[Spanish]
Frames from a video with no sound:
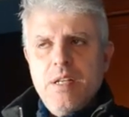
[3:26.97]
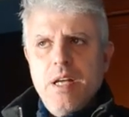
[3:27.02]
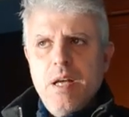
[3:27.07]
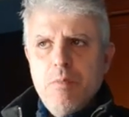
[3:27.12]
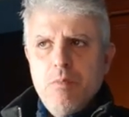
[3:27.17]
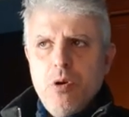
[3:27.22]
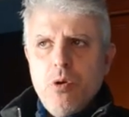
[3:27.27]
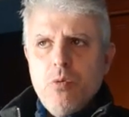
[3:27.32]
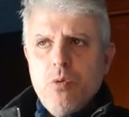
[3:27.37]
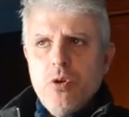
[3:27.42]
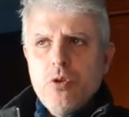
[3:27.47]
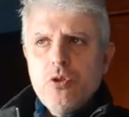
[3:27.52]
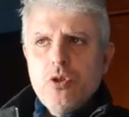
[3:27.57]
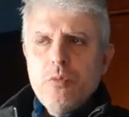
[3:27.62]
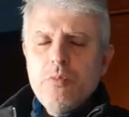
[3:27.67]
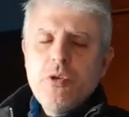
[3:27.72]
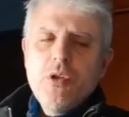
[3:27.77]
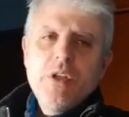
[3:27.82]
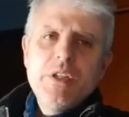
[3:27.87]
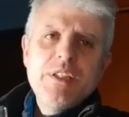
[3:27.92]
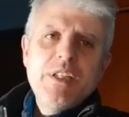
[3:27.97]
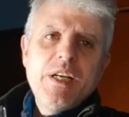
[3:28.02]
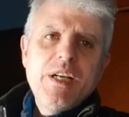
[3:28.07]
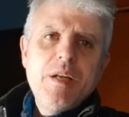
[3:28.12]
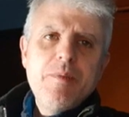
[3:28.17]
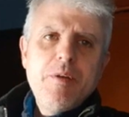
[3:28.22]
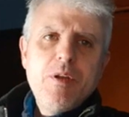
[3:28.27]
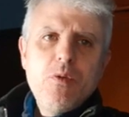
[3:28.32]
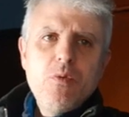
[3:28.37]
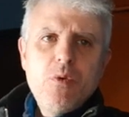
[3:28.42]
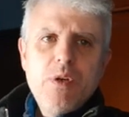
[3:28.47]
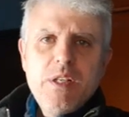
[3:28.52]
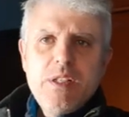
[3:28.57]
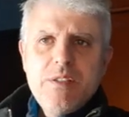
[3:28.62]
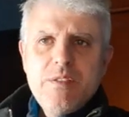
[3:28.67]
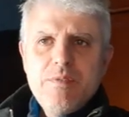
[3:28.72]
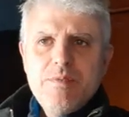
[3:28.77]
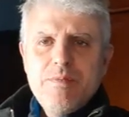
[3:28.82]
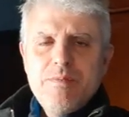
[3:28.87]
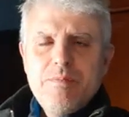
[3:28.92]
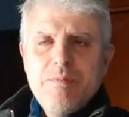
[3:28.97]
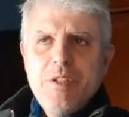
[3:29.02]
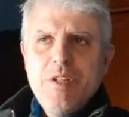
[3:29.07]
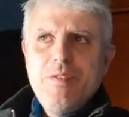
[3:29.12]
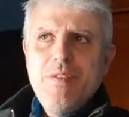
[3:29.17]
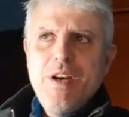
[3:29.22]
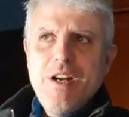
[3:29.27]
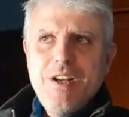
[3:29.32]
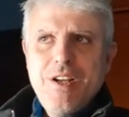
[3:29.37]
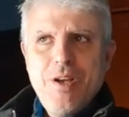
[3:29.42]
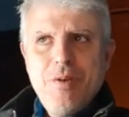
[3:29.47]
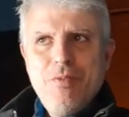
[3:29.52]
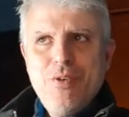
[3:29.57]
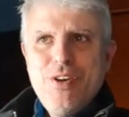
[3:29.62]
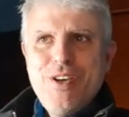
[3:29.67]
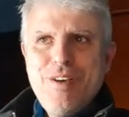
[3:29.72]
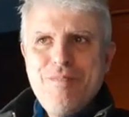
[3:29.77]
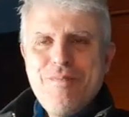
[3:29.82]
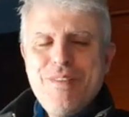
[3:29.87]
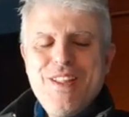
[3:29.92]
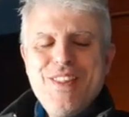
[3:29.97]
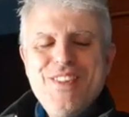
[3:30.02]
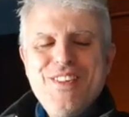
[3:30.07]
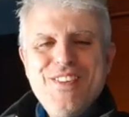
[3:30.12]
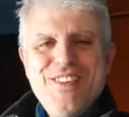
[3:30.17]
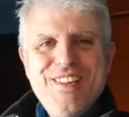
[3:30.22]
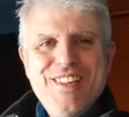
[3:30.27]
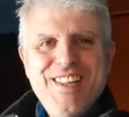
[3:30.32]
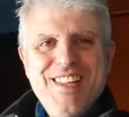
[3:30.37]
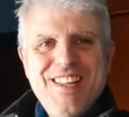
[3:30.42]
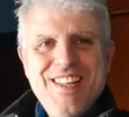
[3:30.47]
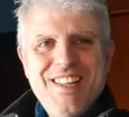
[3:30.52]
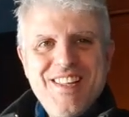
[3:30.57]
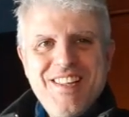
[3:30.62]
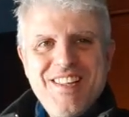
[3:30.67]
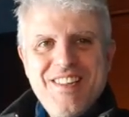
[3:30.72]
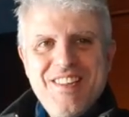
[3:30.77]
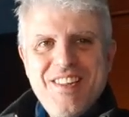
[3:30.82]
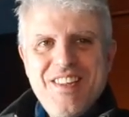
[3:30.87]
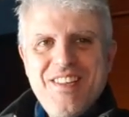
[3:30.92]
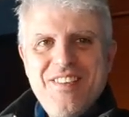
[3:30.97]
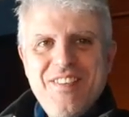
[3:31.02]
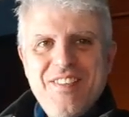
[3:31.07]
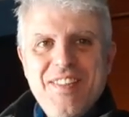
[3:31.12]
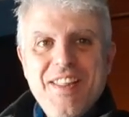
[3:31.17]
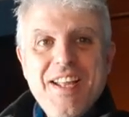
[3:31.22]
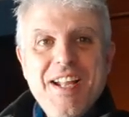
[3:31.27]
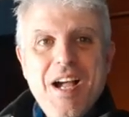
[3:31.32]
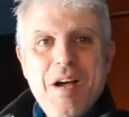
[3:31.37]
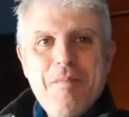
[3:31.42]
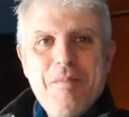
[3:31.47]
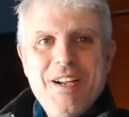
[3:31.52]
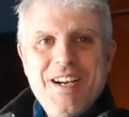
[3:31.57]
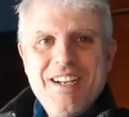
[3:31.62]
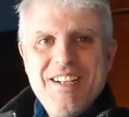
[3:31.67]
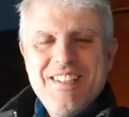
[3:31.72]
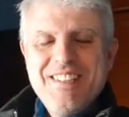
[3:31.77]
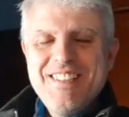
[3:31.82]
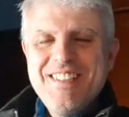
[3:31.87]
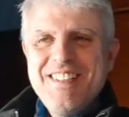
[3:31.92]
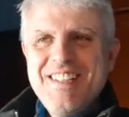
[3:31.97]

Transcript: Es muy curioso porque esas quemaduras, mientras que voy cambiando de, de cámara,